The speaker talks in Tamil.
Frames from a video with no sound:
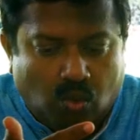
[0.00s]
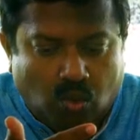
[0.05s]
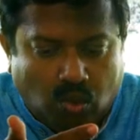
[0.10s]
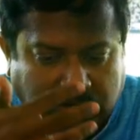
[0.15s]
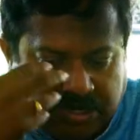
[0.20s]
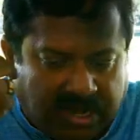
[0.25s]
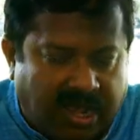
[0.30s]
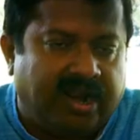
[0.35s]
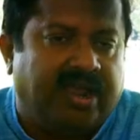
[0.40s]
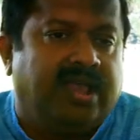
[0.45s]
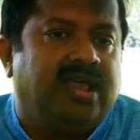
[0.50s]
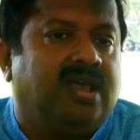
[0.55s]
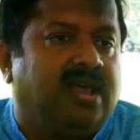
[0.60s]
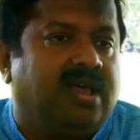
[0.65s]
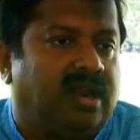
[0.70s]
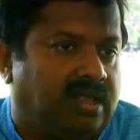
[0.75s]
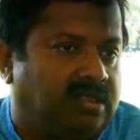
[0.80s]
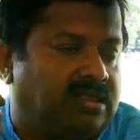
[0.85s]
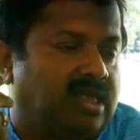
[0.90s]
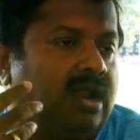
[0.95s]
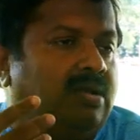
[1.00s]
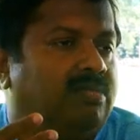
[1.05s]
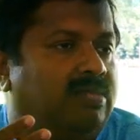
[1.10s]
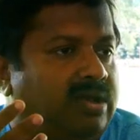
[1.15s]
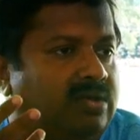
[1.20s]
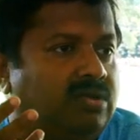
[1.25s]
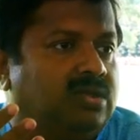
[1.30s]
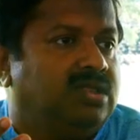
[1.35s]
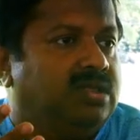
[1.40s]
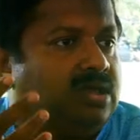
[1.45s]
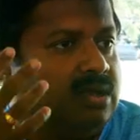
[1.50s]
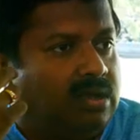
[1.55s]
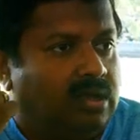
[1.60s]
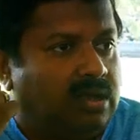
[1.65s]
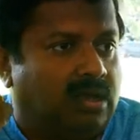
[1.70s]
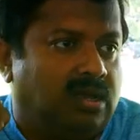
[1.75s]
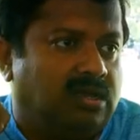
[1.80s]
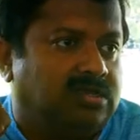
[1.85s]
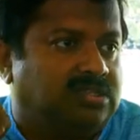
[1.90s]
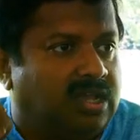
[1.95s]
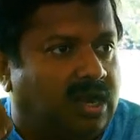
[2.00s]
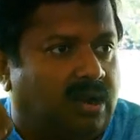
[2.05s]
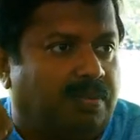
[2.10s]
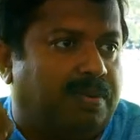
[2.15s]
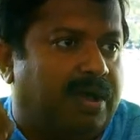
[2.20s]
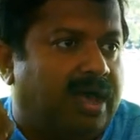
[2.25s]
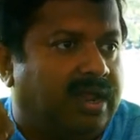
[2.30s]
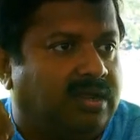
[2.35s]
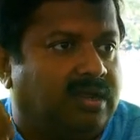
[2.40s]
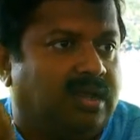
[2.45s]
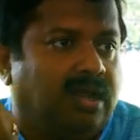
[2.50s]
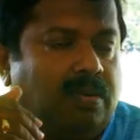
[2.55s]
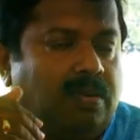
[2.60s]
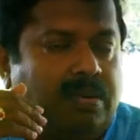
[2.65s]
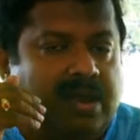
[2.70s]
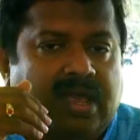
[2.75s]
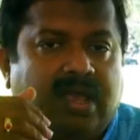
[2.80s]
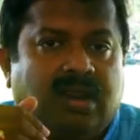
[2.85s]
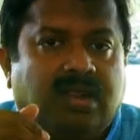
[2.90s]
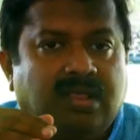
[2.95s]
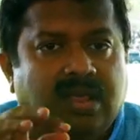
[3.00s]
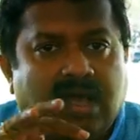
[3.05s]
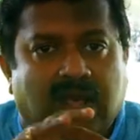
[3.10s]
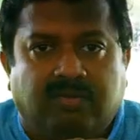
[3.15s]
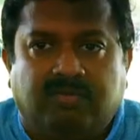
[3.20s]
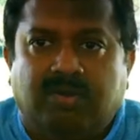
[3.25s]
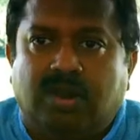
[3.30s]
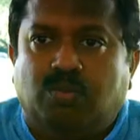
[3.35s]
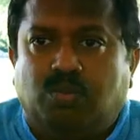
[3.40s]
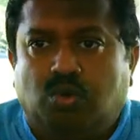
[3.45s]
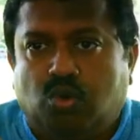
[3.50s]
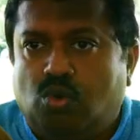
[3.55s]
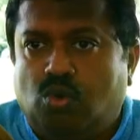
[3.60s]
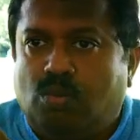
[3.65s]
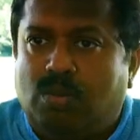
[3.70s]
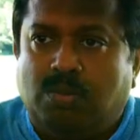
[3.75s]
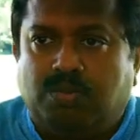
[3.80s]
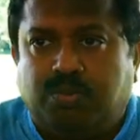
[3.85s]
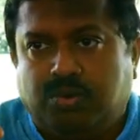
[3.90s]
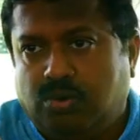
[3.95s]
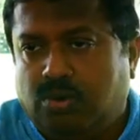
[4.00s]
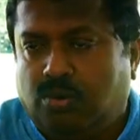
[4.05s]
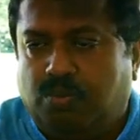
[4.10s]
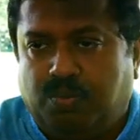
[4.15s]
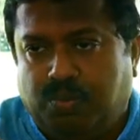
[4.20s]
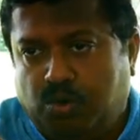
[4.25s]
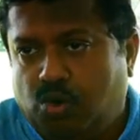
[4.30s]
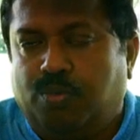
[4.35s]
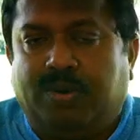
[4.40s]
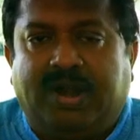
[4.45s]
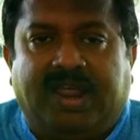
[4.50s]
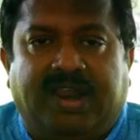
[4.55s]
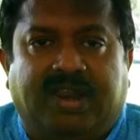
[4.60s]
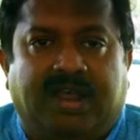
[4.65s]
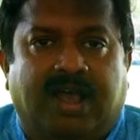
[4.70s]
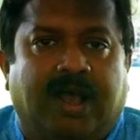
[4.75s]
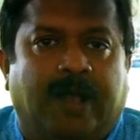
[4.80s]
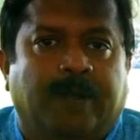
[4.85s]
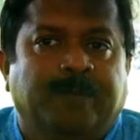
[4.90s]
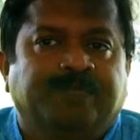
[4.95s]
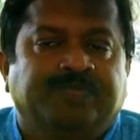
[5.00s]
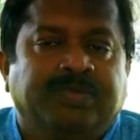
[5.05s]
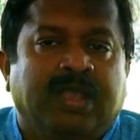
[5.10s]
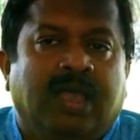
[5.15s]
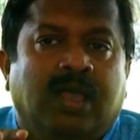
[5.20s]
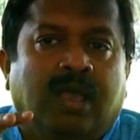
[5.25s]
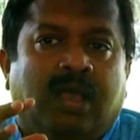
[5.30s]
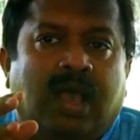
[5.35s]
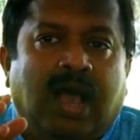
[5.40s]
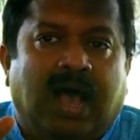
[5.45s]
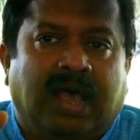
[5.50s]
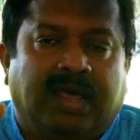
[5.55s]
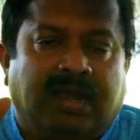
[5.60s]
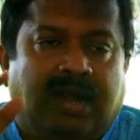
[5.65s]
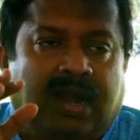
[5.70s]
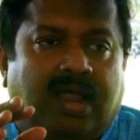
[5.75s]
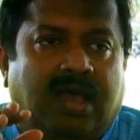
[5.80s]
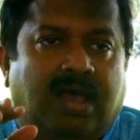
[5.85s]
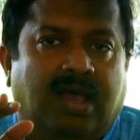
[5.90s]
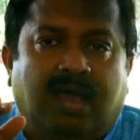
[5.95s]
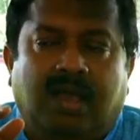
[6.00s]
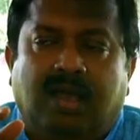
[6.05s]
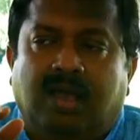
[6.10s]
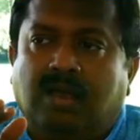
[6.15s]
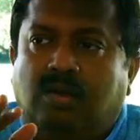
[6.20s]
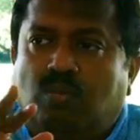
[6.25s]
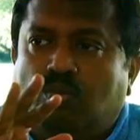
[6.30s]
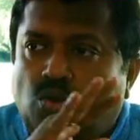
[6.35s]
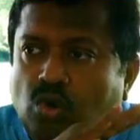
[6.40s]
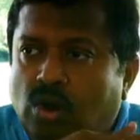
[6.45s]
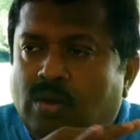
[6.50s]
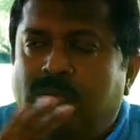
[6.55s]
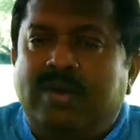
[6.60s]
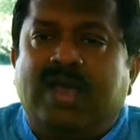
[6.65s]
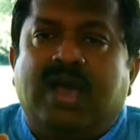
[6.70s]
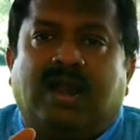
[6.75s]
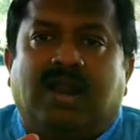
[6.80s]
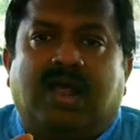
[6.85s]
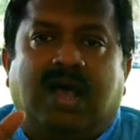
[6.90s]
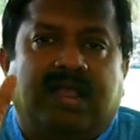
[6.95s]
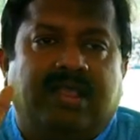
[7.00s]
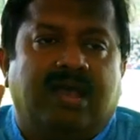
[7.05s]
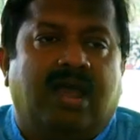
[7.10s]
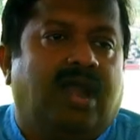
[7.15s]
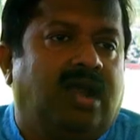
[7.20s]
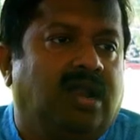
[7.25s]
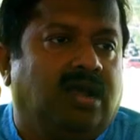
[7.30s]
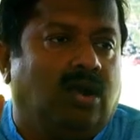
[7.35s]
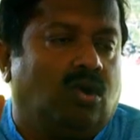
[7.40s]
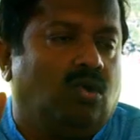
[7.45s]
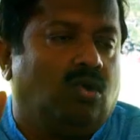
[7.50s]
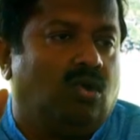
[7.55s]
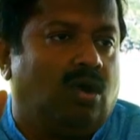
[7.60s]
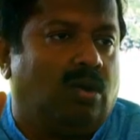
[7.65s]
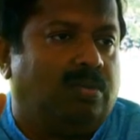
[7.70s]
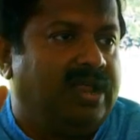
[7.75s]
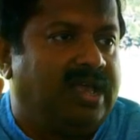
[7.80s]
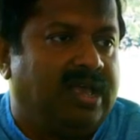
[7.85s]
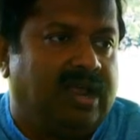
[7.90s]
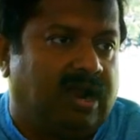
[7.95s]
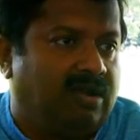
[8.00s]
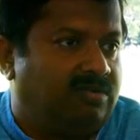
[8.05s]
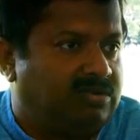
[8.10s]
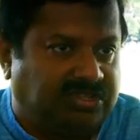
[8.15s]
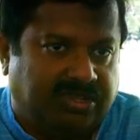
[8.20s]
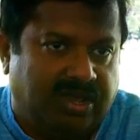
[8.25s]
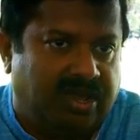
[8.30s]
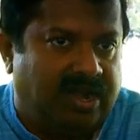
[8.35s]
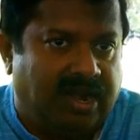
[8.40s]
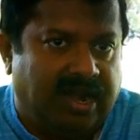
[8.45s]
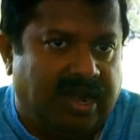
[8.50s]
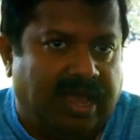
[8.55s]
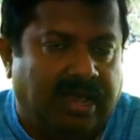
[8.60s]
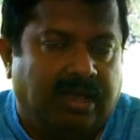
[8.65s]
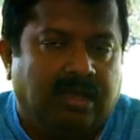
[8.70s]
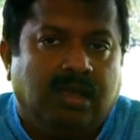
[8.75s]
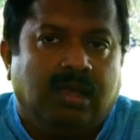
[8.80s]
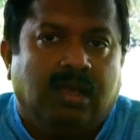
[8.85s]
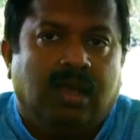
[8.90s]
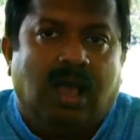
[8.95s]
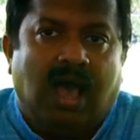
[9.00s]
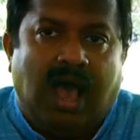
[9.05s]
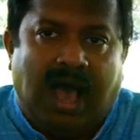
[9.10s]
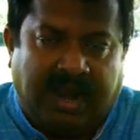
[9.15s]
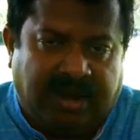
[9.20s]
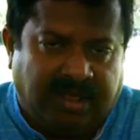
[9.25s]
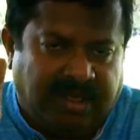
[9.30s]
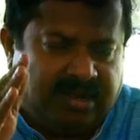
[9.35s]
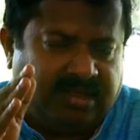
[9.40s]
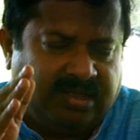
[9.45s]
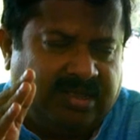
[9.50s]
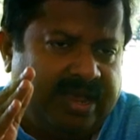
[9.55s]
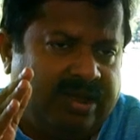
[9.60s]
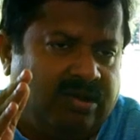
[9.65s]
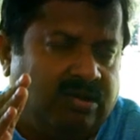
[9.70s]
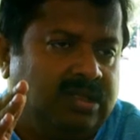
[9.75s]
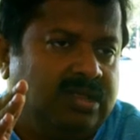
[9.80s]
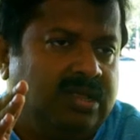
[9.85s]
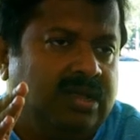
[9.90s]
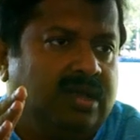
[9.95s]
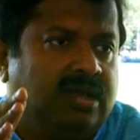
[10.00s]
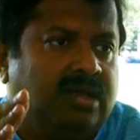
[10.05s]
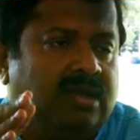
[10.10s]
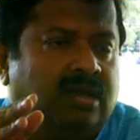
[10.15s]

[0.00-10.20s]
உட்கிரகிக்கிற தன்மை வந்து சிறப்பாக இருக்குது அப்படிங்கிறது அறிவியல் பூர்வமாக ப்ரூ ப்ரூவ் பண்ணியிருக்காங்க அதனால் முழுமையாக ரா தான் எடுக்கணும் அப்படிங்கிற அவசியம் இல்லை அனதர் திங் வந்து